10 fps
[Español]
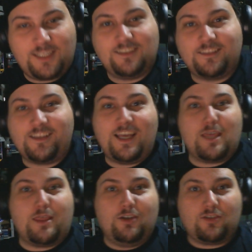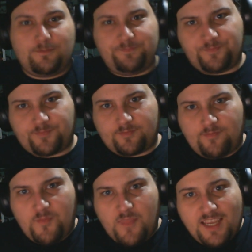Antes de nada deciros
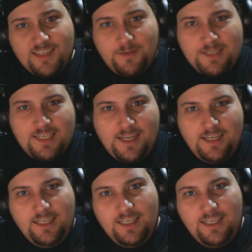que este va a ser